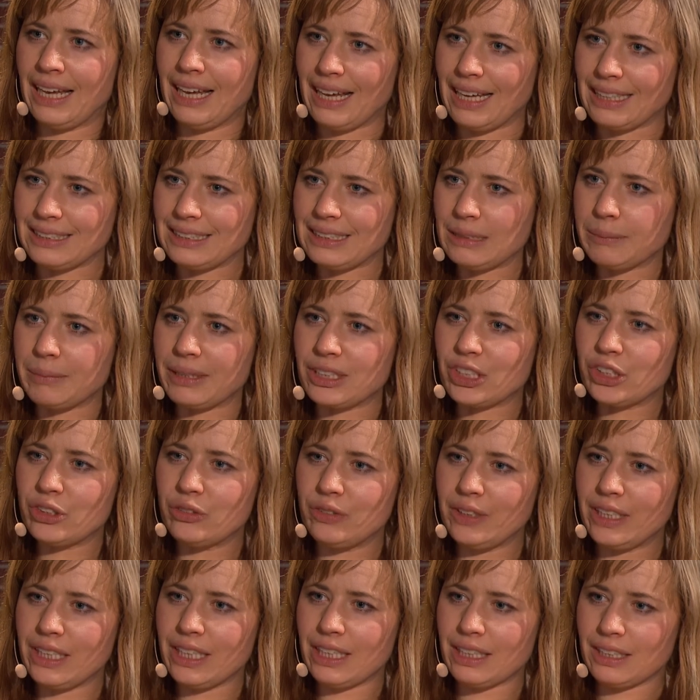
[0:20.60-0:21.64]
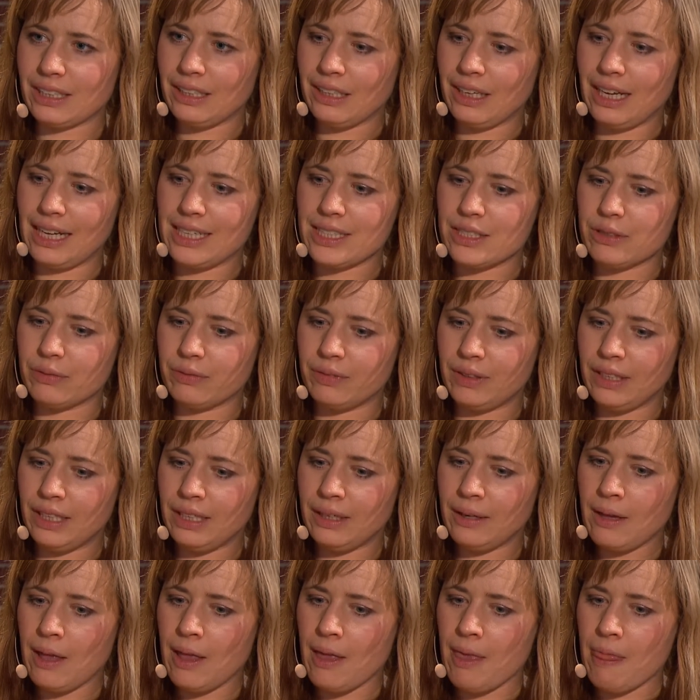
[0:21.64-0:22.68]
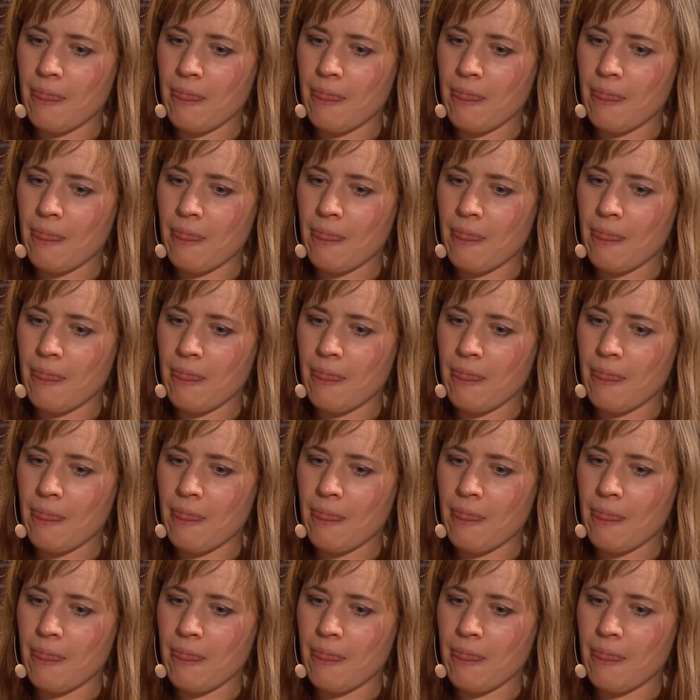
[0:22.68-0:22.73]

es ist immer schwierig, ne? Also wie,